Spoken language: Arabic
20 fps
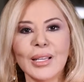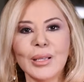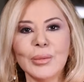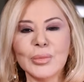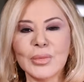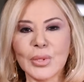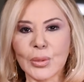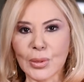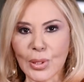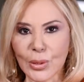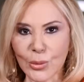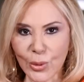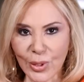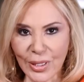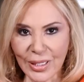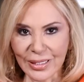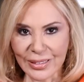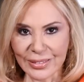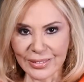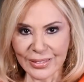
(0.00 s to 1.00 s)
أهم
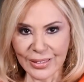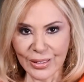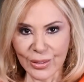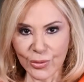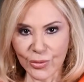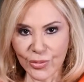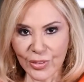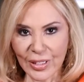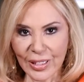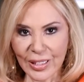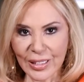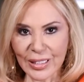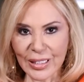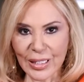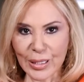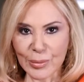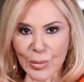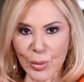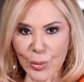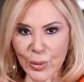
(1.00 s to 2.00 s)
توقعات
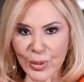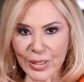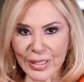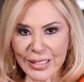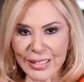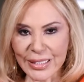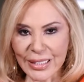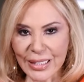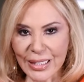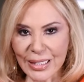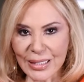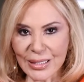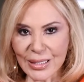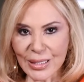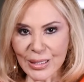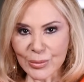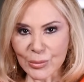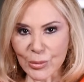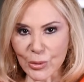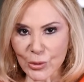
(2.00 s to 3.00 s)
الفلك لمواليد
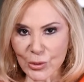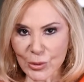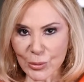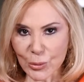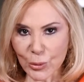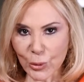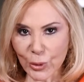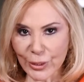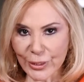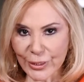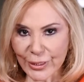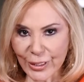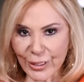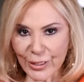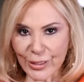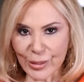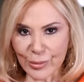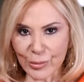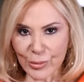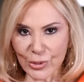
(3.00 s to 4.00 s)
الأسد بالأسبوع
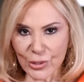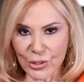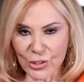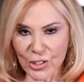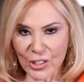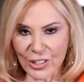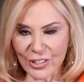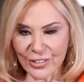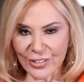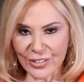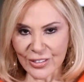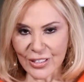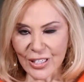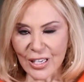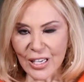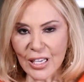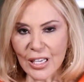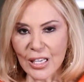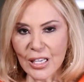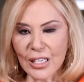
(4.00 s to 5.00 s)
الثاني من شهر
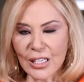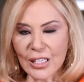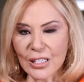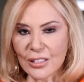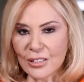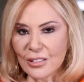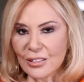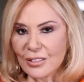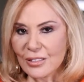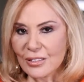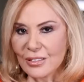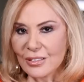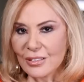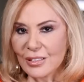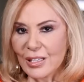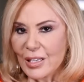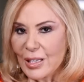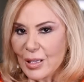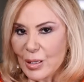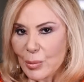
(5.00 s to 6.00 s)

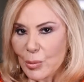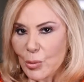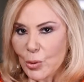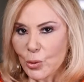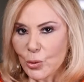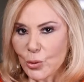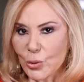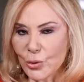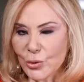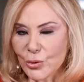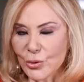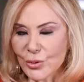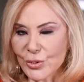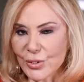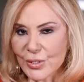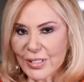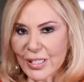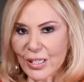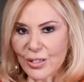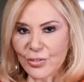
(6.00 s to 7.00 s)
آه، آب
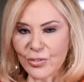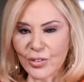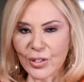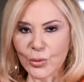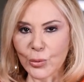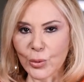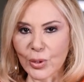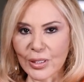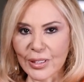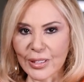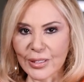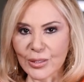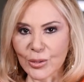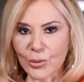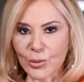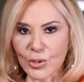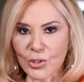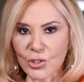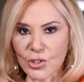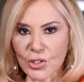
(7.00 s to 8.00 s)
أوغست
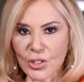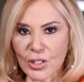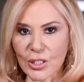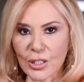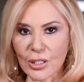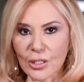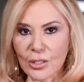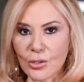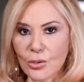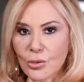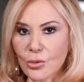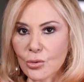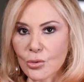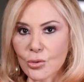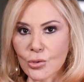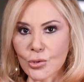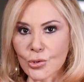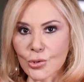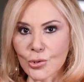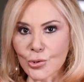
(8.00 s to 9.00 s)
2023
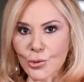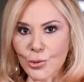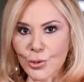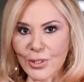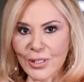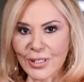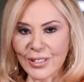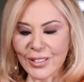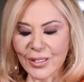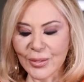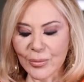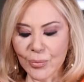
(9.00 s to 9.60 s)
شو هي؟